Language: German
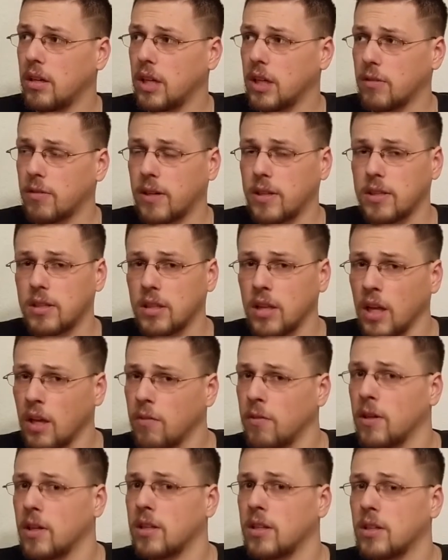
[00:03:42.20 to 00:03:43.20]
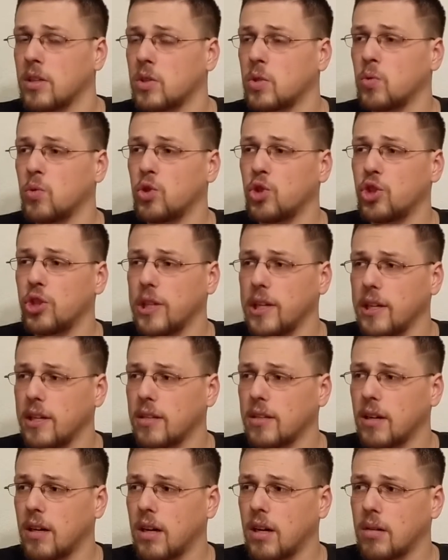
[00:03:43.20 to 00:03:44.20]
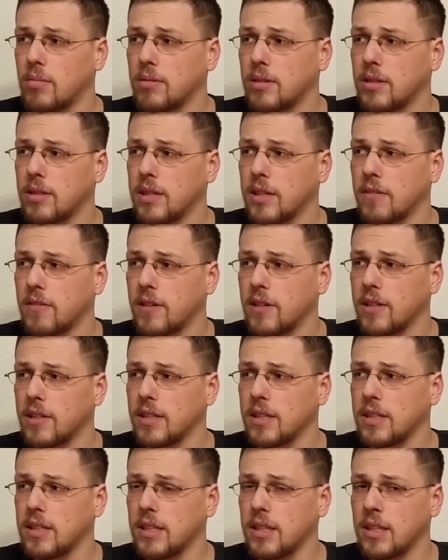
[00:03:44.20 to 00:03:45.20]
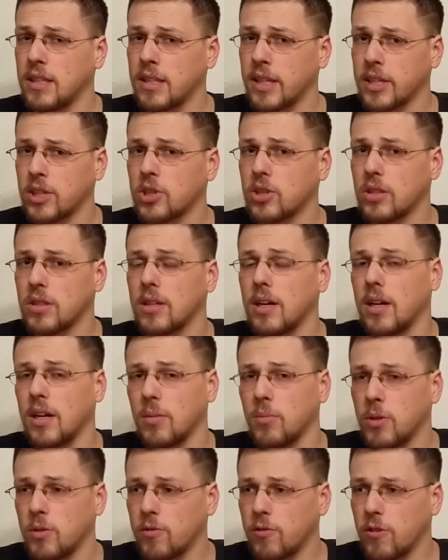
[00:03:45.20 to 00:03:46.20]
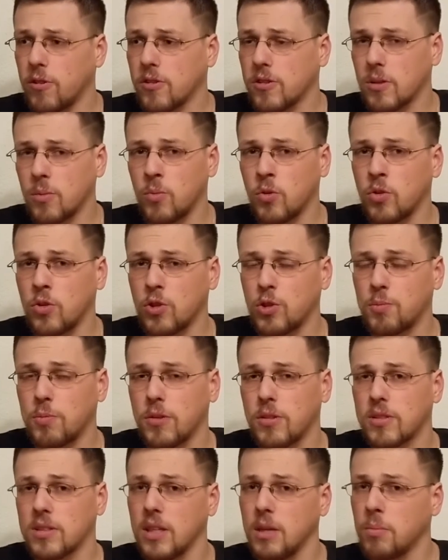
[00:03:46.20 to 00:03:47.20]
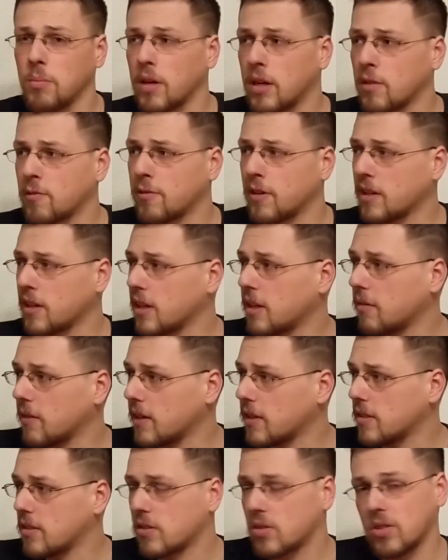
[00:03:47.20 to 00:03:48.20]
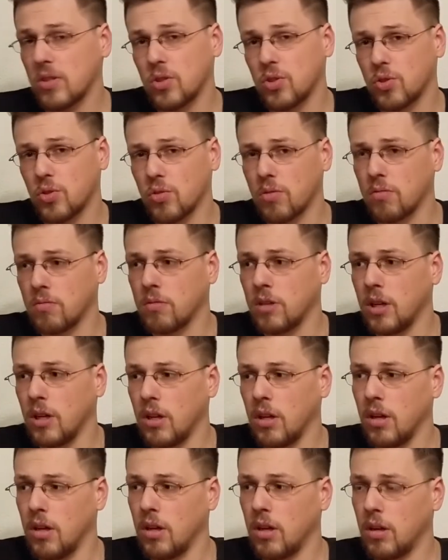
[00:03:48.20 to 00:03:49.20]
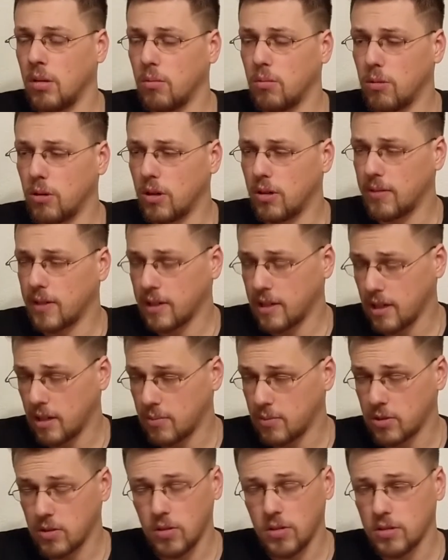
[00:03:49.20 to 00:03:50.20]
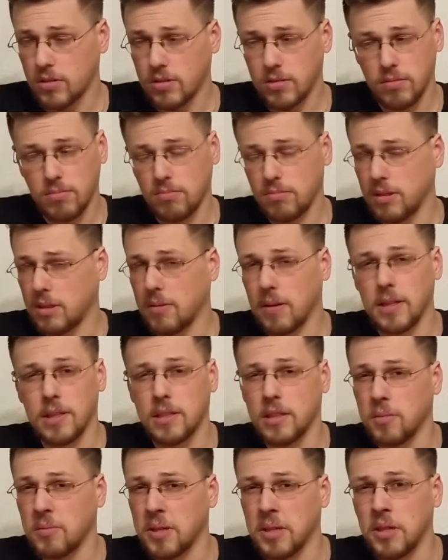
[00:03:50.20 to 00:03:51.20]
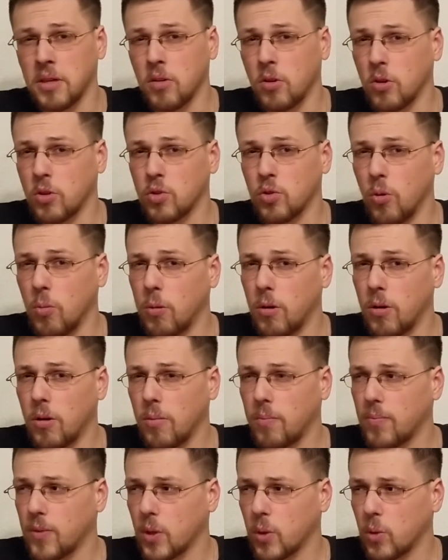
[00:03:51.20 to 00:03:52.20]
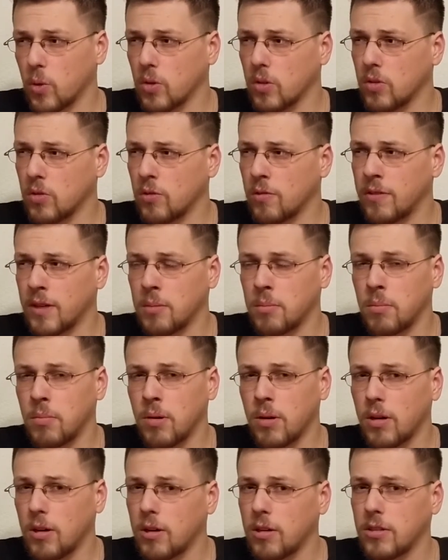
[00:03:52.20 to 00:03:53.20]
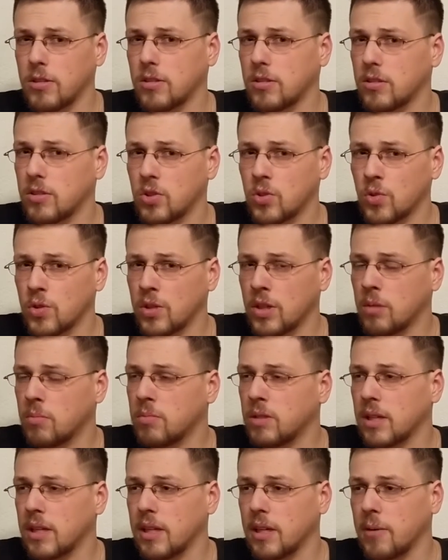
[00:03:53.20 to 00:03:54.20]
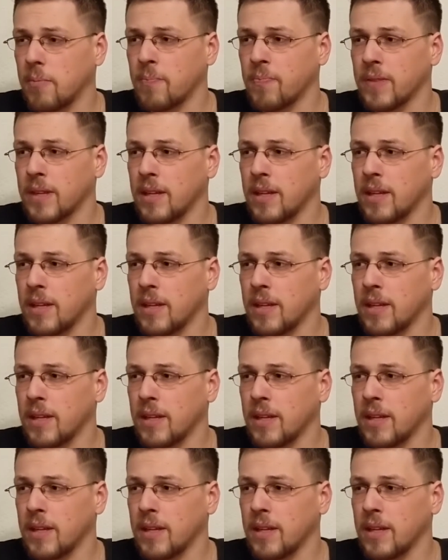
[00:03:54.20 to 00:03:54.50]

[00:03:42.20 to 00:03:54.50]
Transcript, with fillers: ich weiß ja nicht, wie er dazu steht, aber ich werde die nächsten Tage mit Forza Motorsport 7 anfangen. Ich weiß, es ist schon, boah, wann kam es raus? Ich weiß nicht mehr genau, Oktober oder November, so in dem Dreh